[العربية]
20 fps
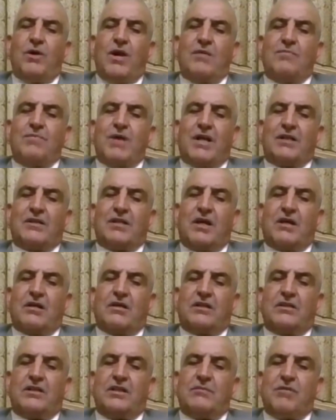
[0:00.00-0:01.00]
البلده
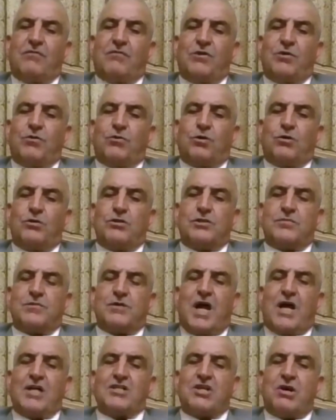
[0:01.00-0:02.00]
القديمه في القدس
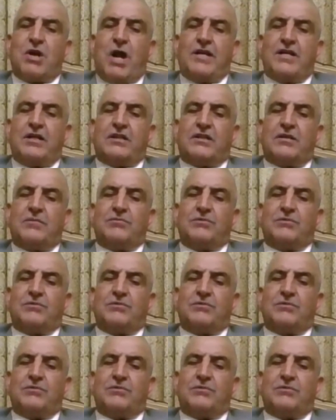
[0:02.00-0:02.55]
من اجل ان يتم